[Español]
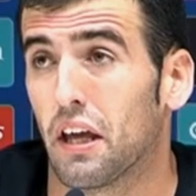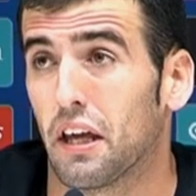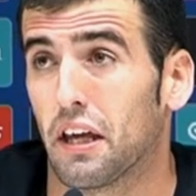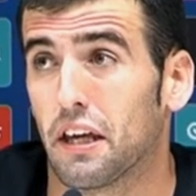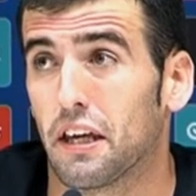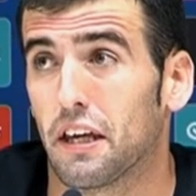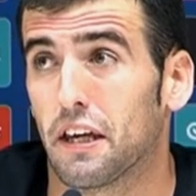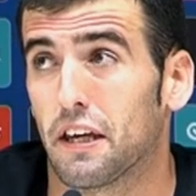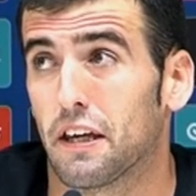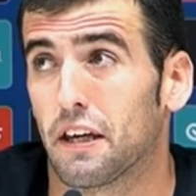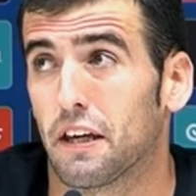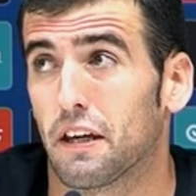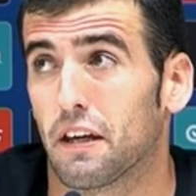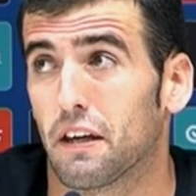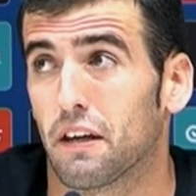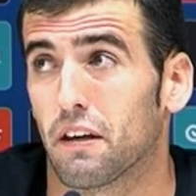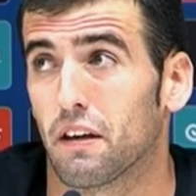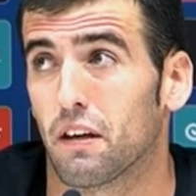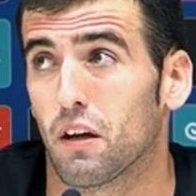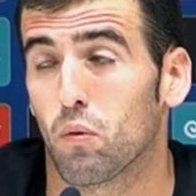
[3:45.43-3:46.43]

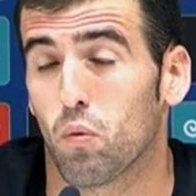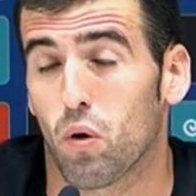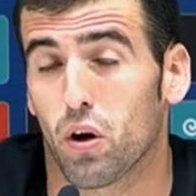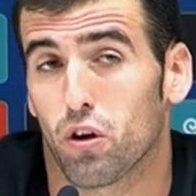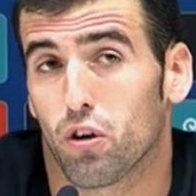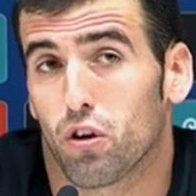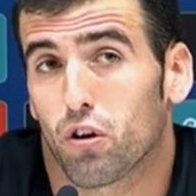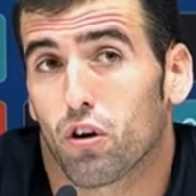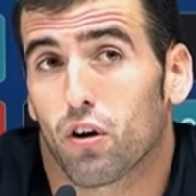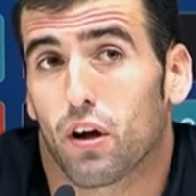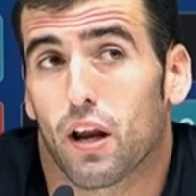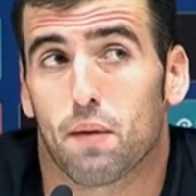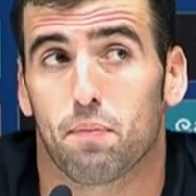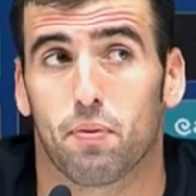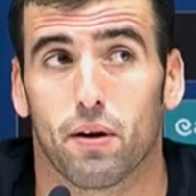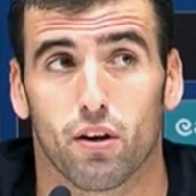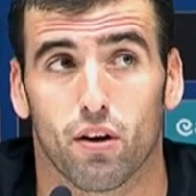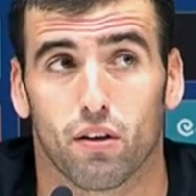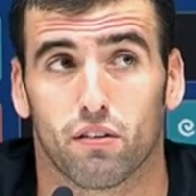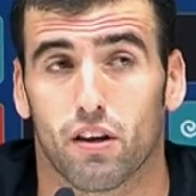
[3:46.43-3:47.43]
Y, bueno, yo creo que el
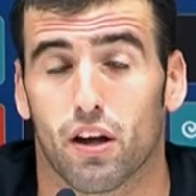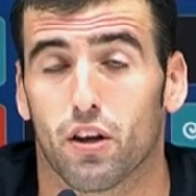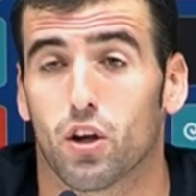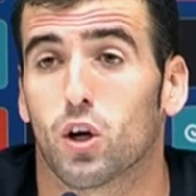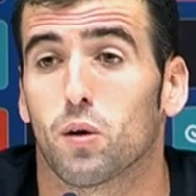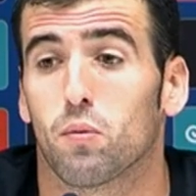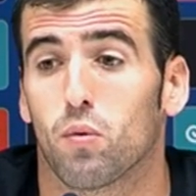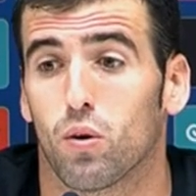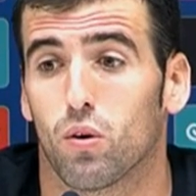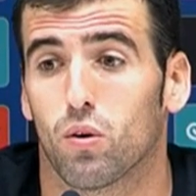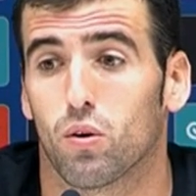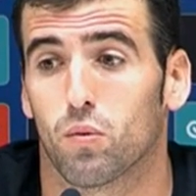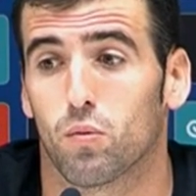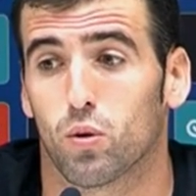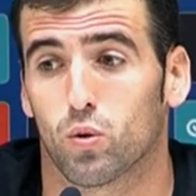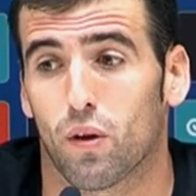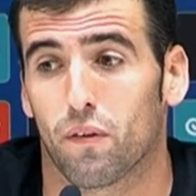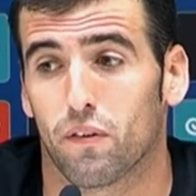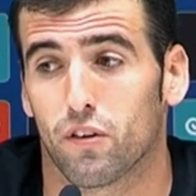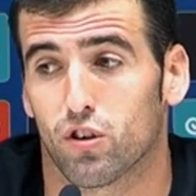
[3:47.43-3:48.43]
español este año, como,
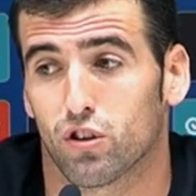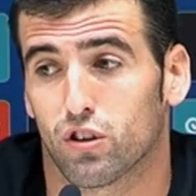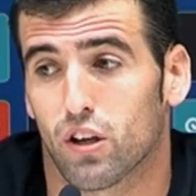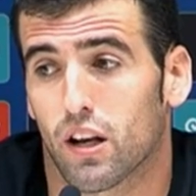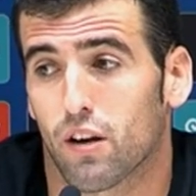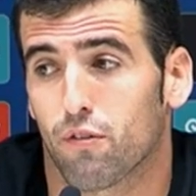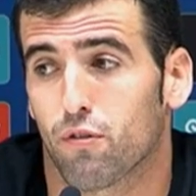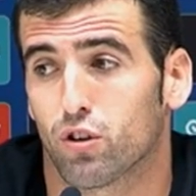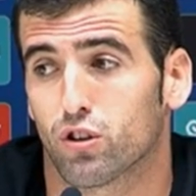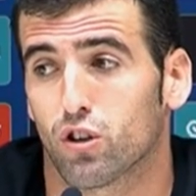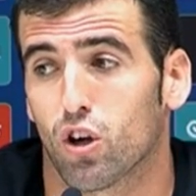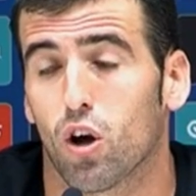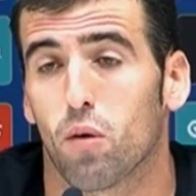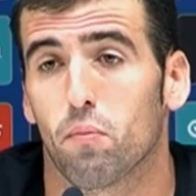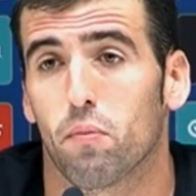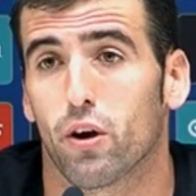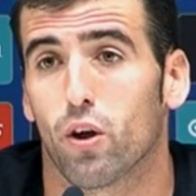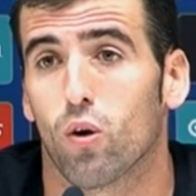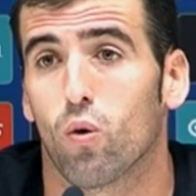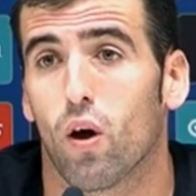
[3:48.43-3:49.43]
tú has dicho, se ha reforzado con
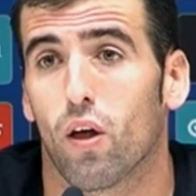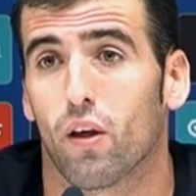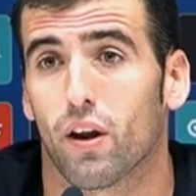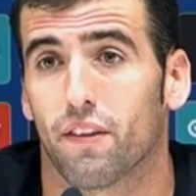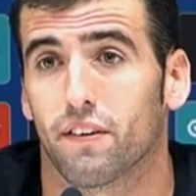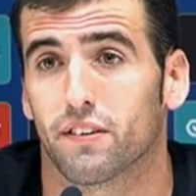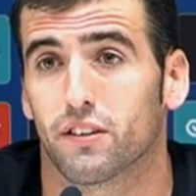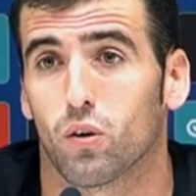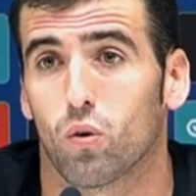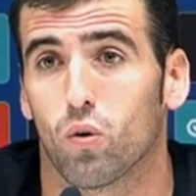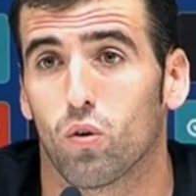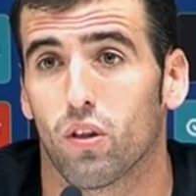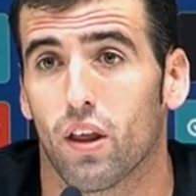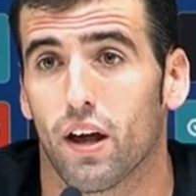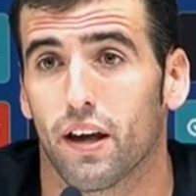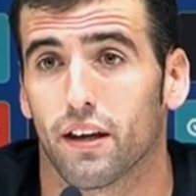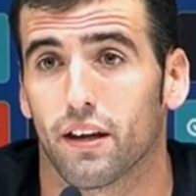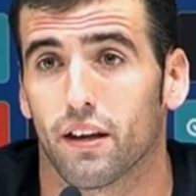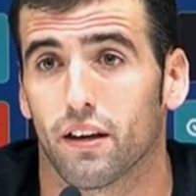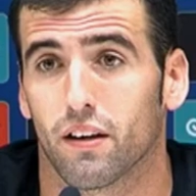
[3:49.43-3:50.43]
varios jugadores de
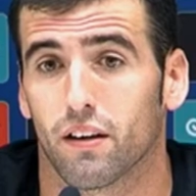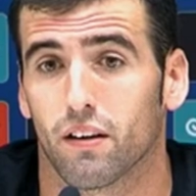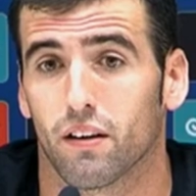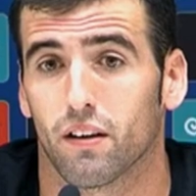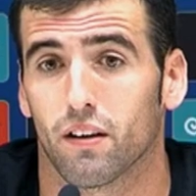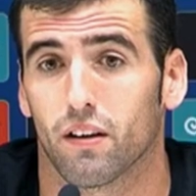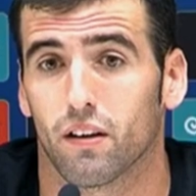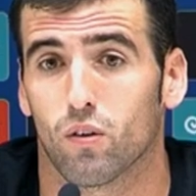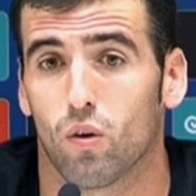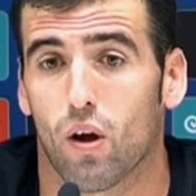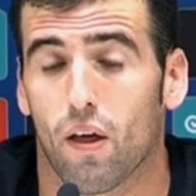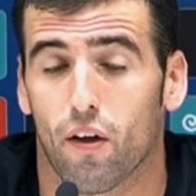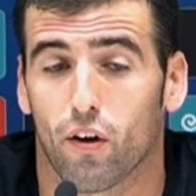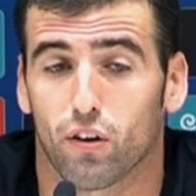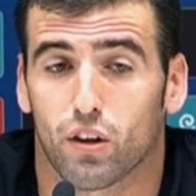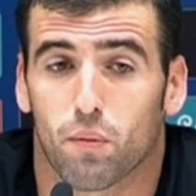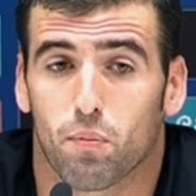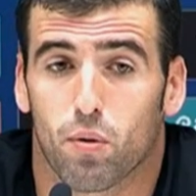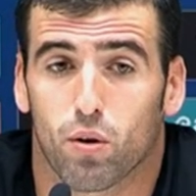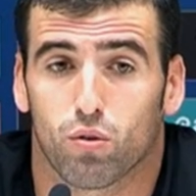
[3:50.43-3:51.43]
segunda y, nos ha dado
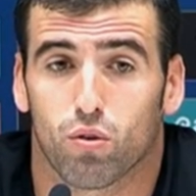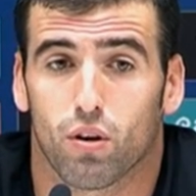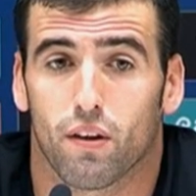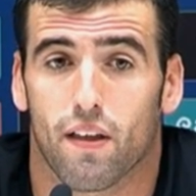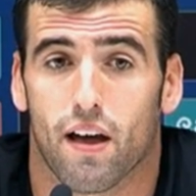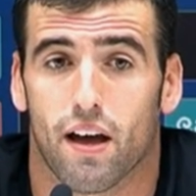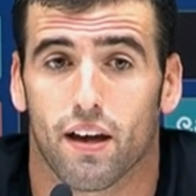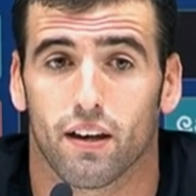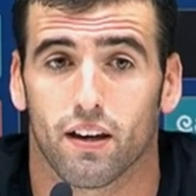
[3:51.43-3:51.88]
esta oportunidad.